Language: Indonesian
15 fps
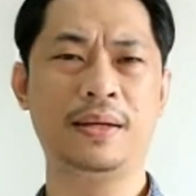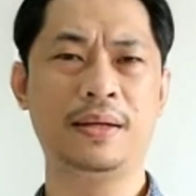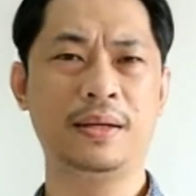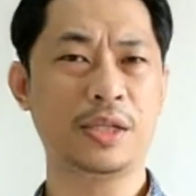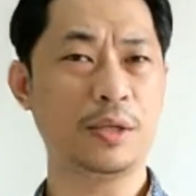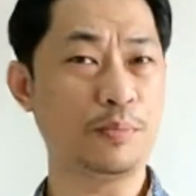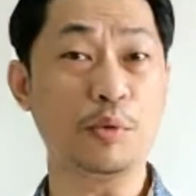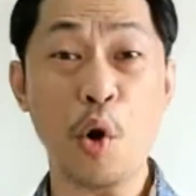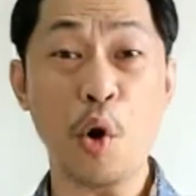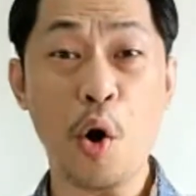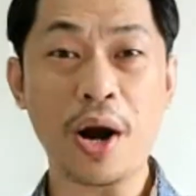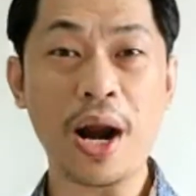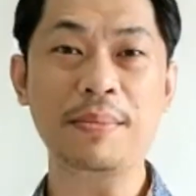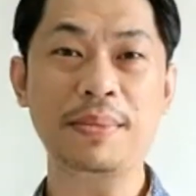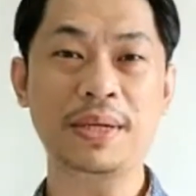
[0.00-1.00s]
10
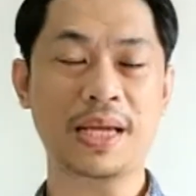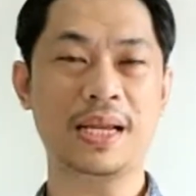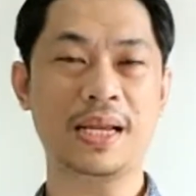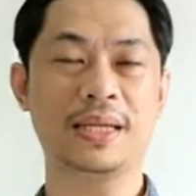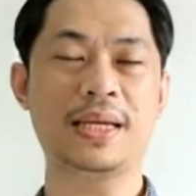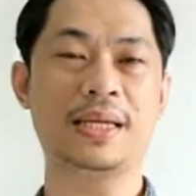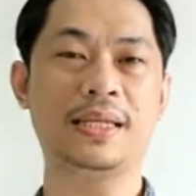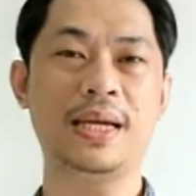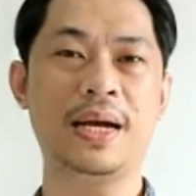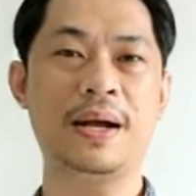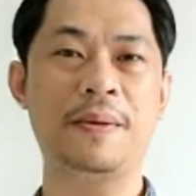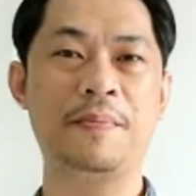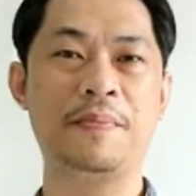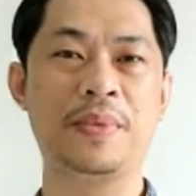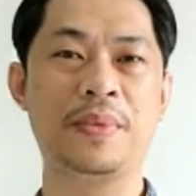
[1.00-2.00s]
orang misalnya saja,
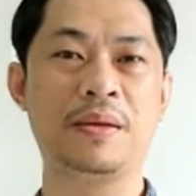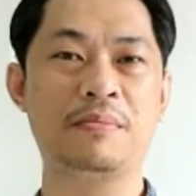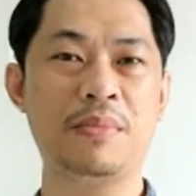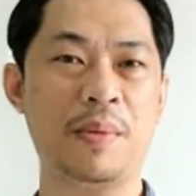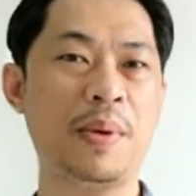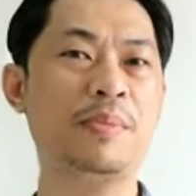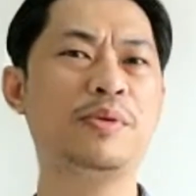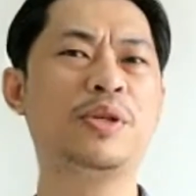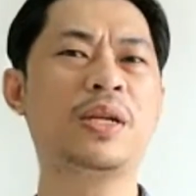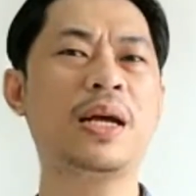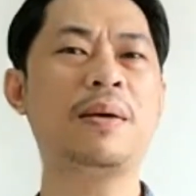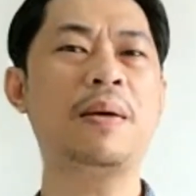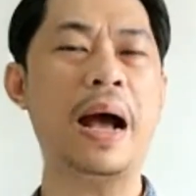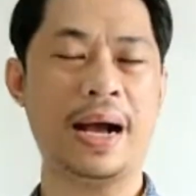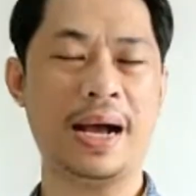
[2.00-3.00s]
Bapak Ibu
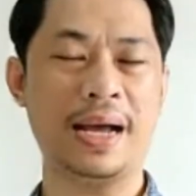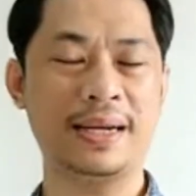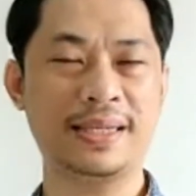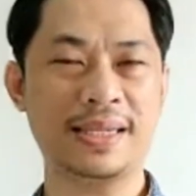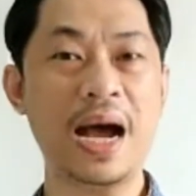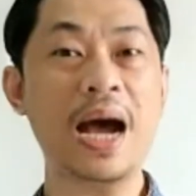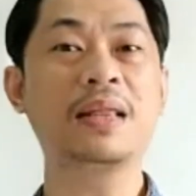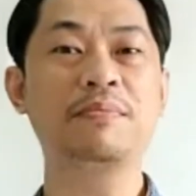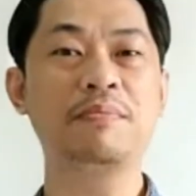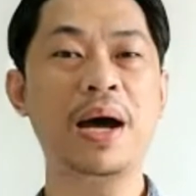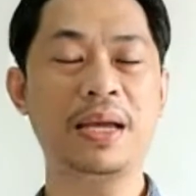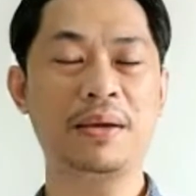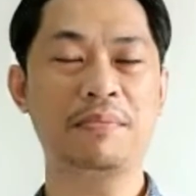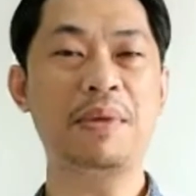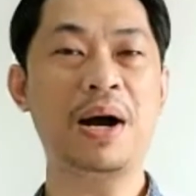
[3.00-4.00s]
Saudara akan sangat
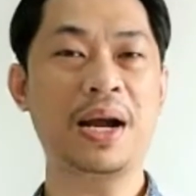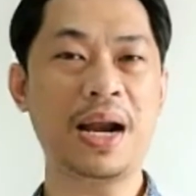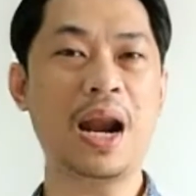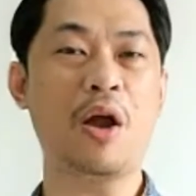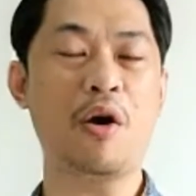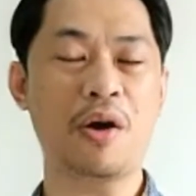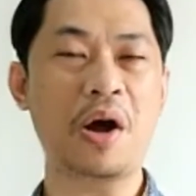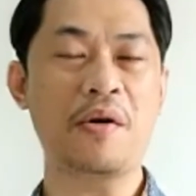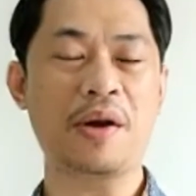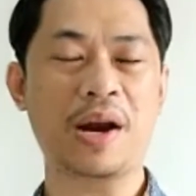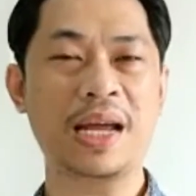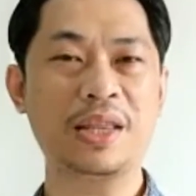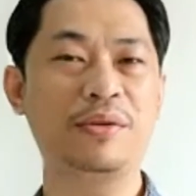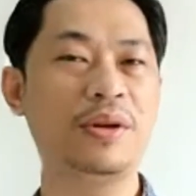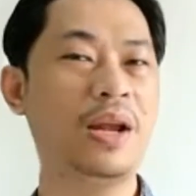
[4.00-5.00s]
baik mengenal
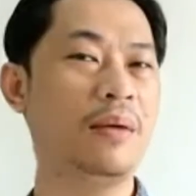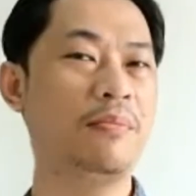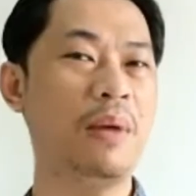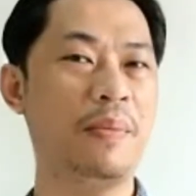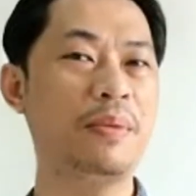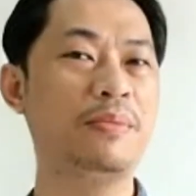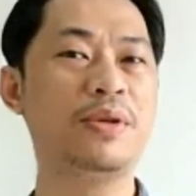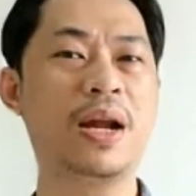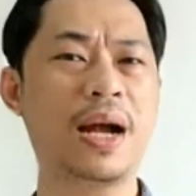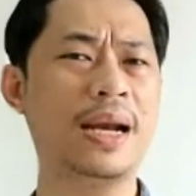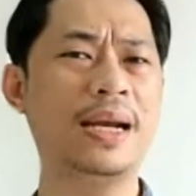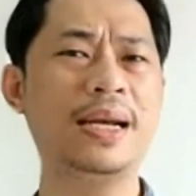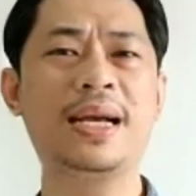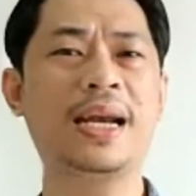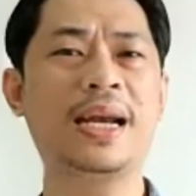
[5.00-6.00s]
orang-orang itu dan Bapak Ibu Saudara
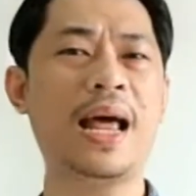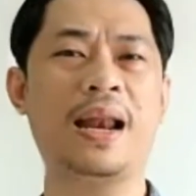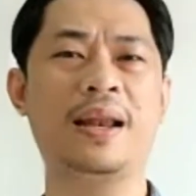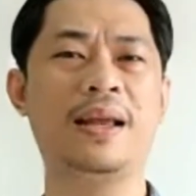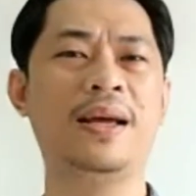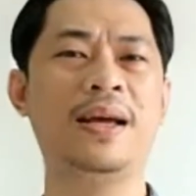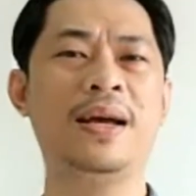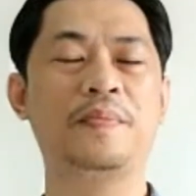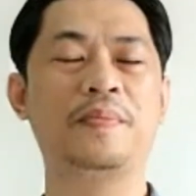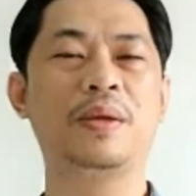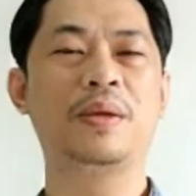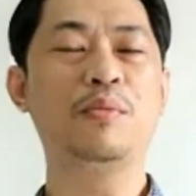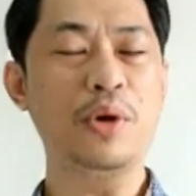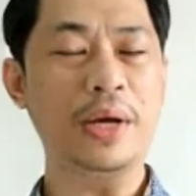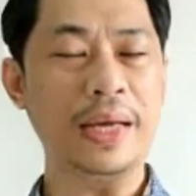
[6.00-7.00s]
akan dikenal
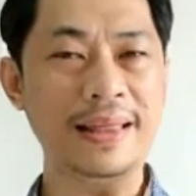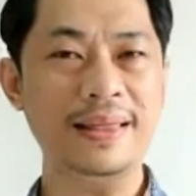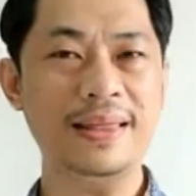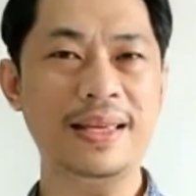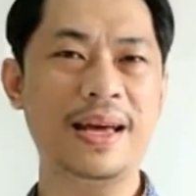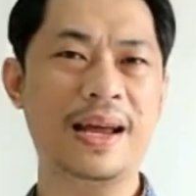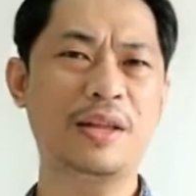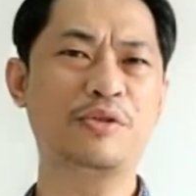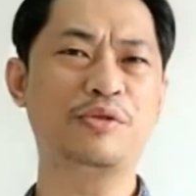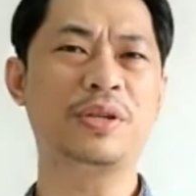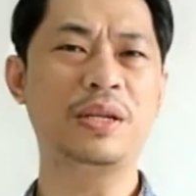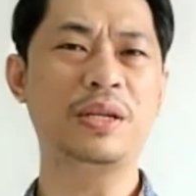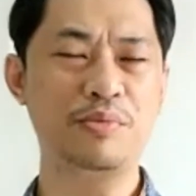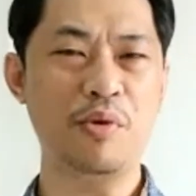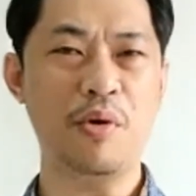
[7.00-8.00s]
mungkin
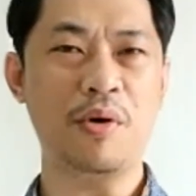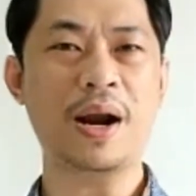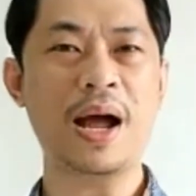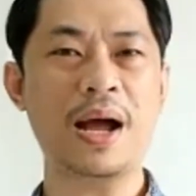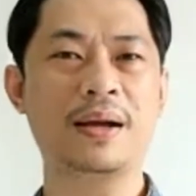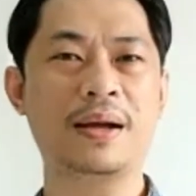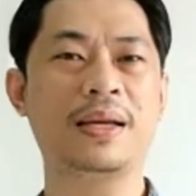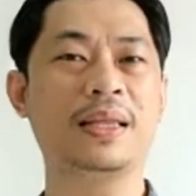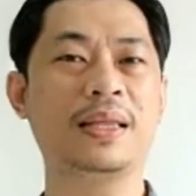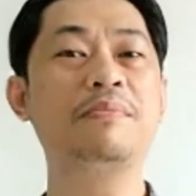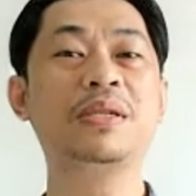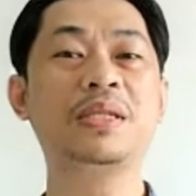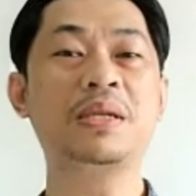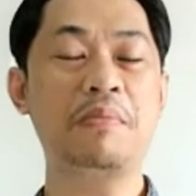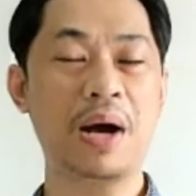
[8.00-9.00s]
300 ribu orang kita
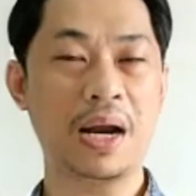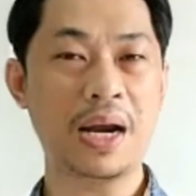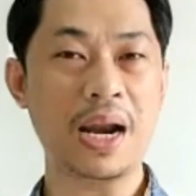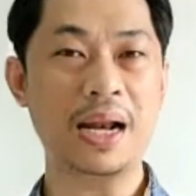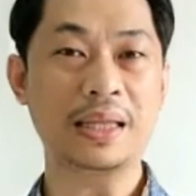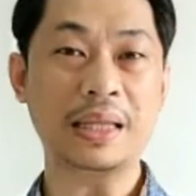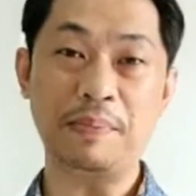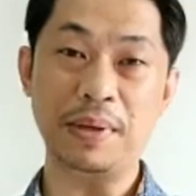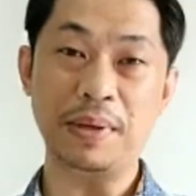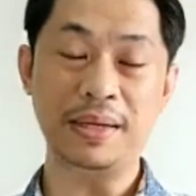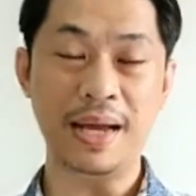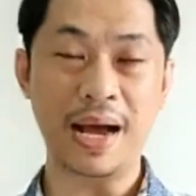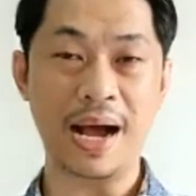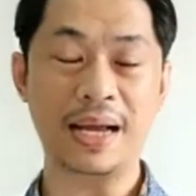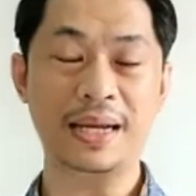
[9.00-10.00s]
bisa mengenal tapi
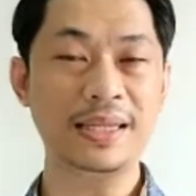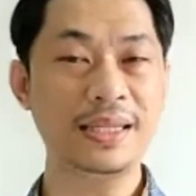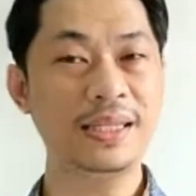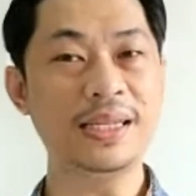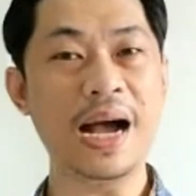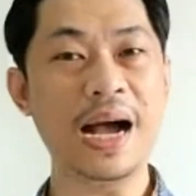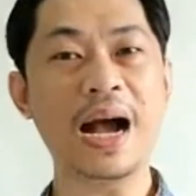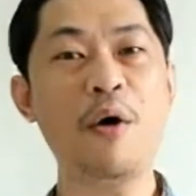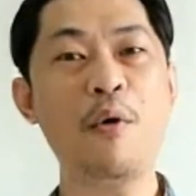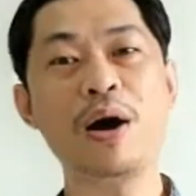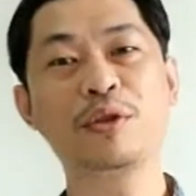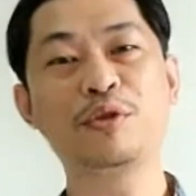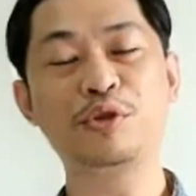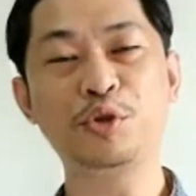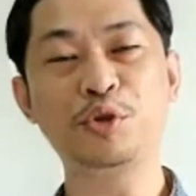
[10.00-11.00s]
dengan jangka
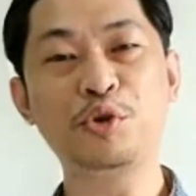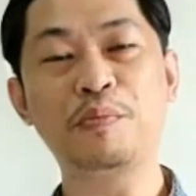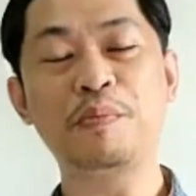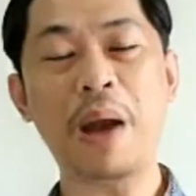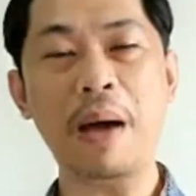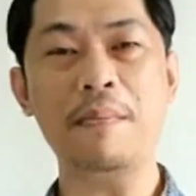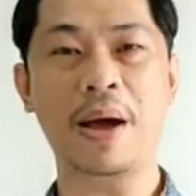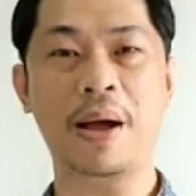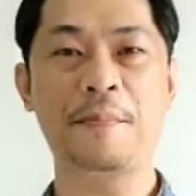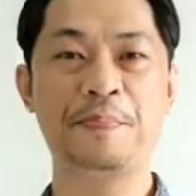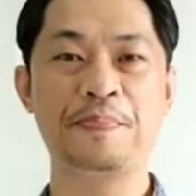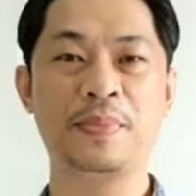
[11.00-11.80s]
waktu cukup lama